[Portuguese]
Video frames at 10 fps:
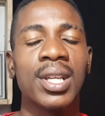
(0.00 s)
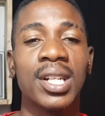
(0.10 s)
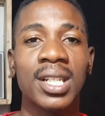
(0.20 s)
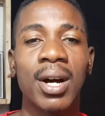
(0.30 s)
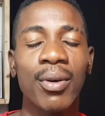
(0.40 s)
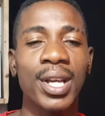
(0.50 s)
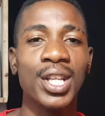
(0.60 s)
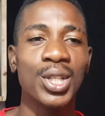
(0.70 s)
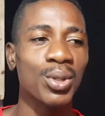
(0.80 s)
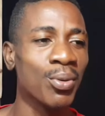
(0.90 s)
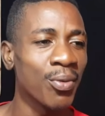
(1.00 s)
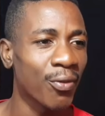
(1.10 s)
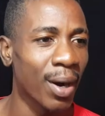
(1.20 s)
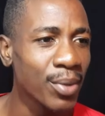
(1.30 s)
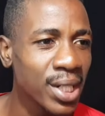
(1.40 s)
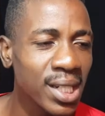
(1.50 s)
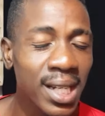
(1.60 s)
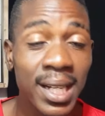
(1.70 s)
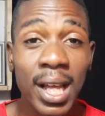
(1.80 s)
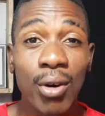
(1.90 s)
E então é isso, vamos
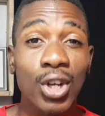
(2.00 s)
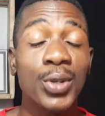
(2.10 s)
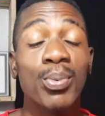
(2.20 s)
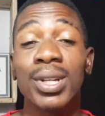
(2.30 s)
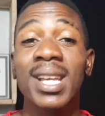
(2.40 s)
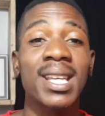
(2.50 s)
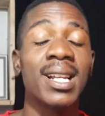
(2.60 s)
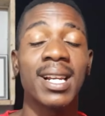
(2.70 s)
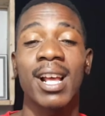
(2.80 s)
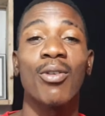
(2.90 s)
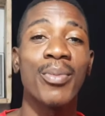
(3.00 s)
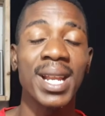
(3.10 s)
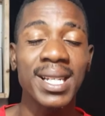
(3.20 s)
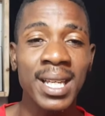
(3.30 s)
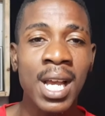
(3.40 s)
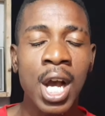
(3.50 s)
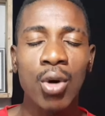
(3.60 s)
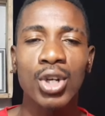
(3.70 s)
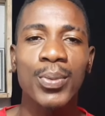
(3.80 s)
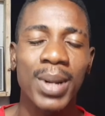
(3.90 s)
entender hoje por que que realmente
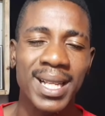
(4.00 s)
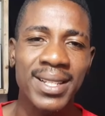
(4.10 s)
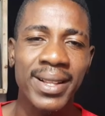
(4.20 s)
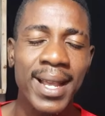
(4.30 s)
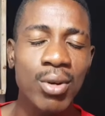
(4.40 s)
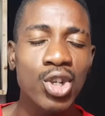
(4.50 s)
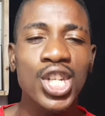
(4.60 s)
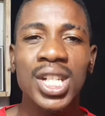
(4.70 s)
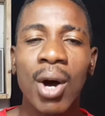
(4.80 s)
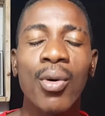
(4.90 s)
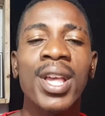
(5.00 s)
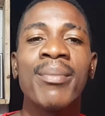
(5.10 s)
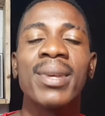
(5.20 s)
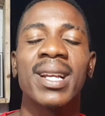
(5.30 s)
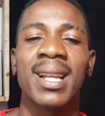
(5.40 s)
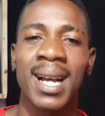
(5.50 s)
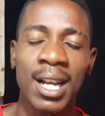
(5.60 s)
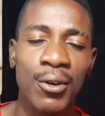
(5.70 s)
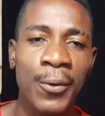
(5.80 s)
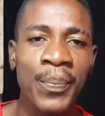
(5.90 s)
os brasileiros estão
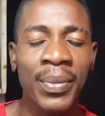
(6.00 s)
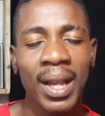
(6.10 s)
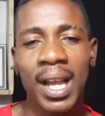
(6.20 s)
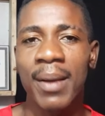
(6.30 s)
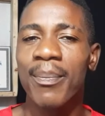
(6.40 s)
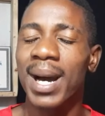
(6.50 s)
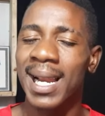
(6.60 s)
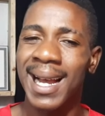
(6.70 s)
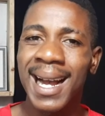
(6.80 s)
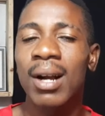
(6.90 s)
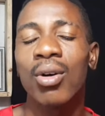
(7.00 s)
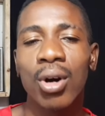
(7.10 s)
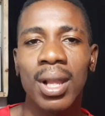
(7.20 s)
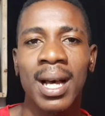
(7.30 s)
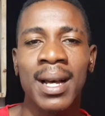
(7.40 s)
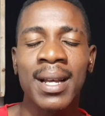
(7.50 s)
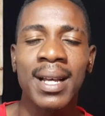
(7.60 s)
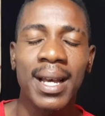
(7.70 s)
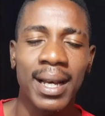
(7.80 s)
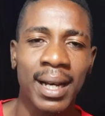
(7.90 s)
emigrando é, para Angola.
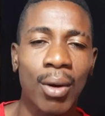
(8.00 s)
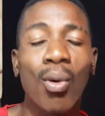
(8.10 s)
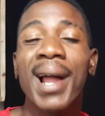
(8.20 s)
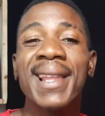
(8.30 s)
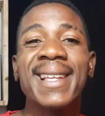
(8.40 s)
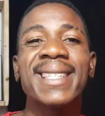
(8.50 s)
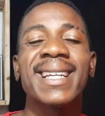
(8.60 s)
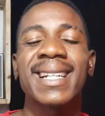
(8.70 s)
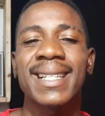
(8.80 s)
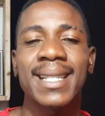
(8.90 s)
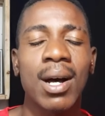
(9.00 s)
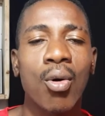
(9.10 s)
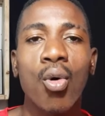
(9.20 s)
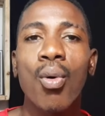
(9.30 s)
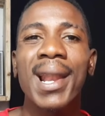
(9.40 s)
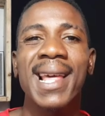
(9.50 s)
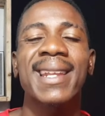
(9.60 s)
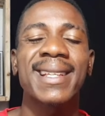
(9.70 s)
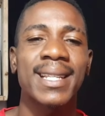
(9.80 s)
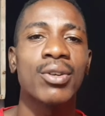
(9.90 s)
Ah, qual é essa razão? ou Qual é a
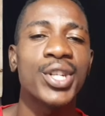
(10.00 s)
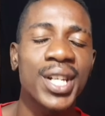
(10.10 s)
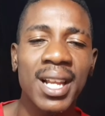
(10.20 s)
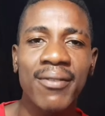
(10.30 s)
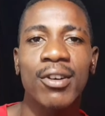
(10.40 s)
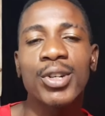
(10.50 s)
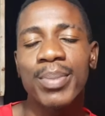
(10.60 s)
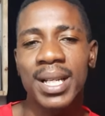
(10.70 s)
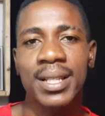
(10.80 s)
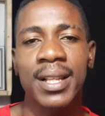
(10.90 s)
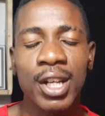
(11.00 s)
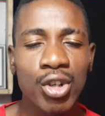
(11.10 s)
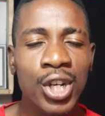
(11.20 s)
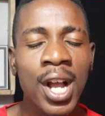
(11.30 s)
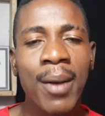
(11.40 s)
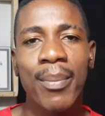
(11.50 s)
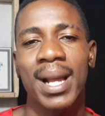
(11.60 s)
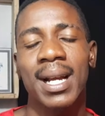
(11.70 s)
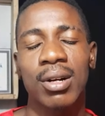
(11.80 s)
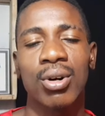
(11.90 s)
razão que está a levar os brasileiros
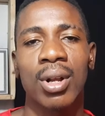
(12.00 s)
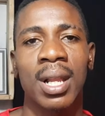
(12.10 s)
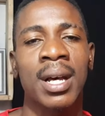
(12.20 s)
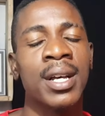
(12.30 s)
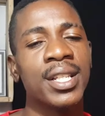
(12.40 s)
para Angola?